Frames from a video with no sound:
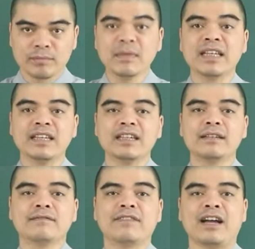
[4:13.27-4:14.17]
bình
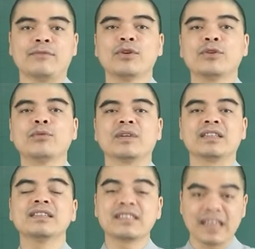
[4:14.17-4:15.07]
yên và vô cùng là
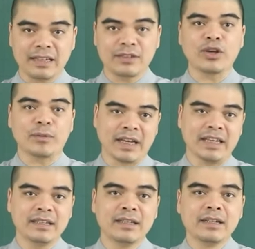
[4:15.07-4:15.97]
thư giãn, thoải mái.